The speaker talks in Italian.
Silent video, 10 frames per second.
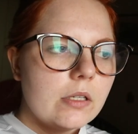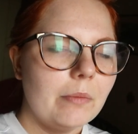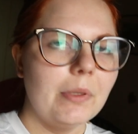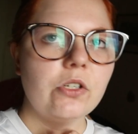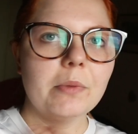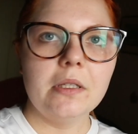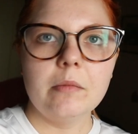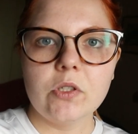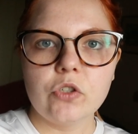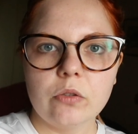ho
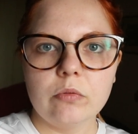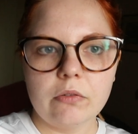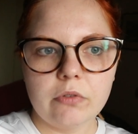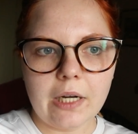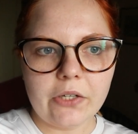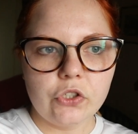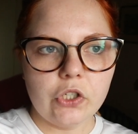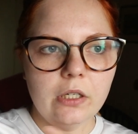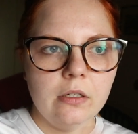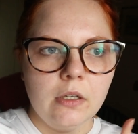semplicemente mangiato una
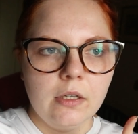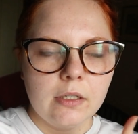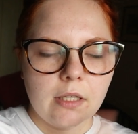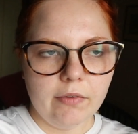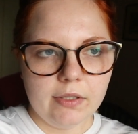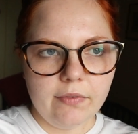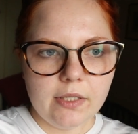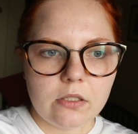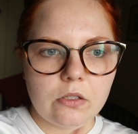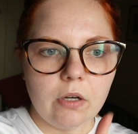focaccia che avete
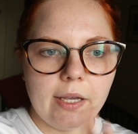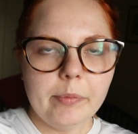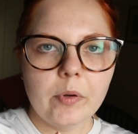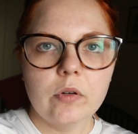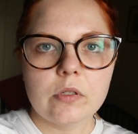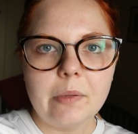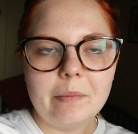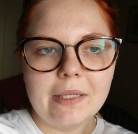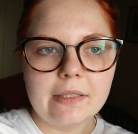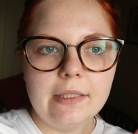visto e poi l'ho
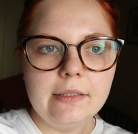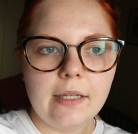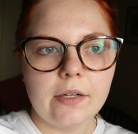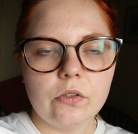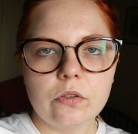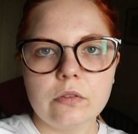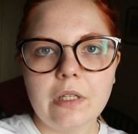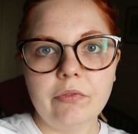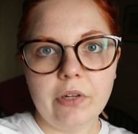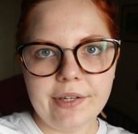spalmata all'interno con
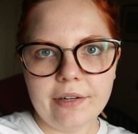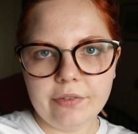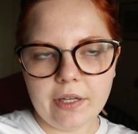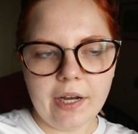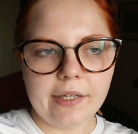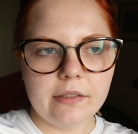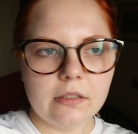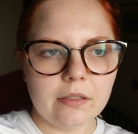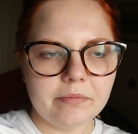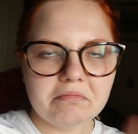del Philadelphia
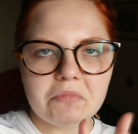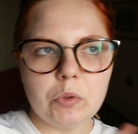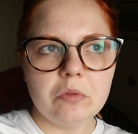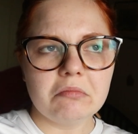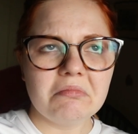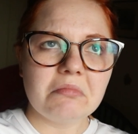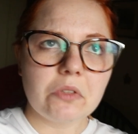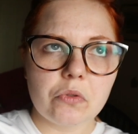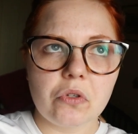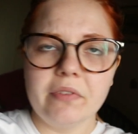Light, un,
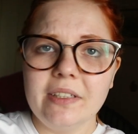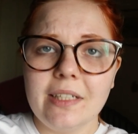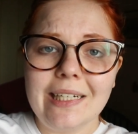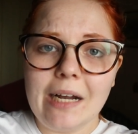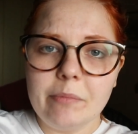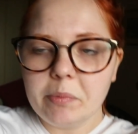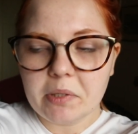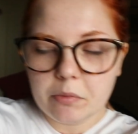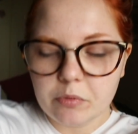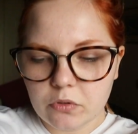non so, 20 grammi
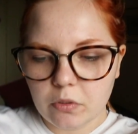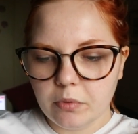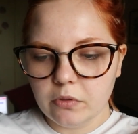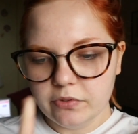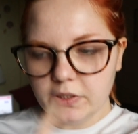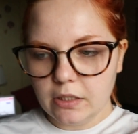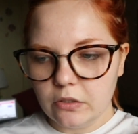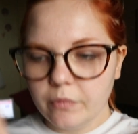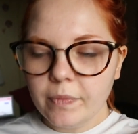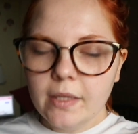perché purtroppo l'ho
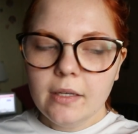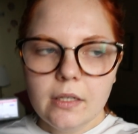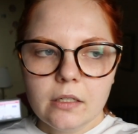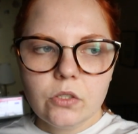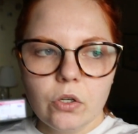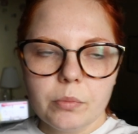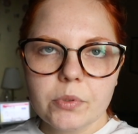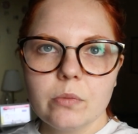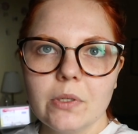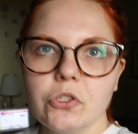finito, di solito
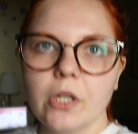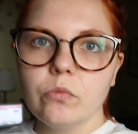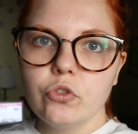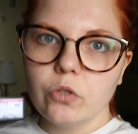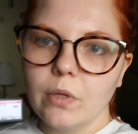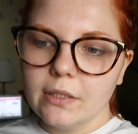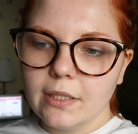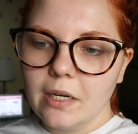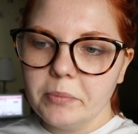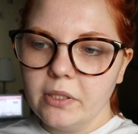posso mangiare un
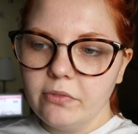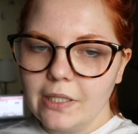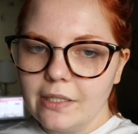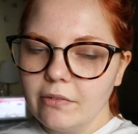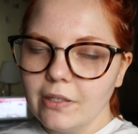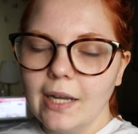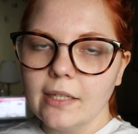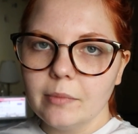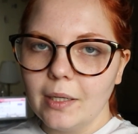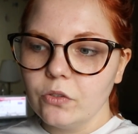50 grammi di Philadelphia
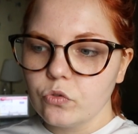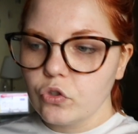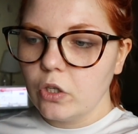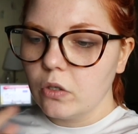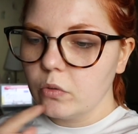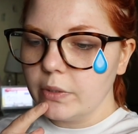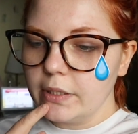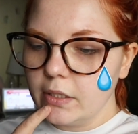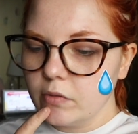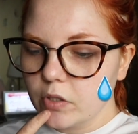Light ma non ce l'ho
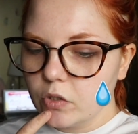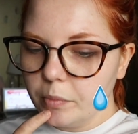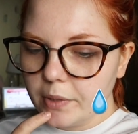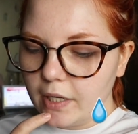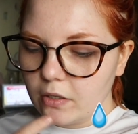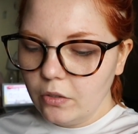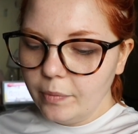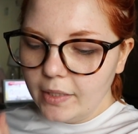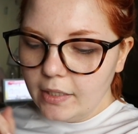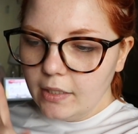quindi devo
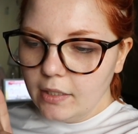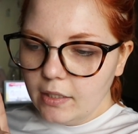ricomprarlo